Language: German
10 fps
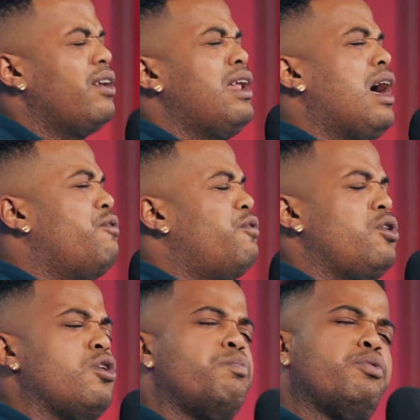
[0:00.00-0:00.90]
nein, ich
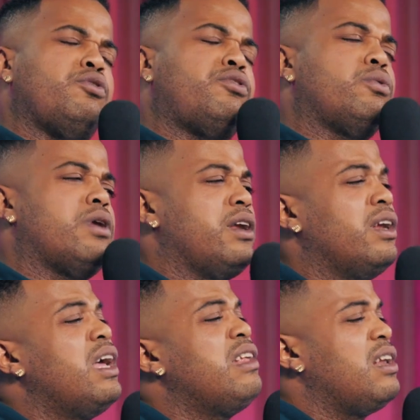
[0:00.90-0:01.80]
wollte eine du, tun an
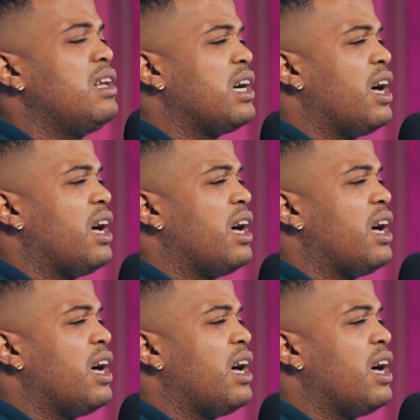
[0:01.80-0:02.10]
den SLK. So.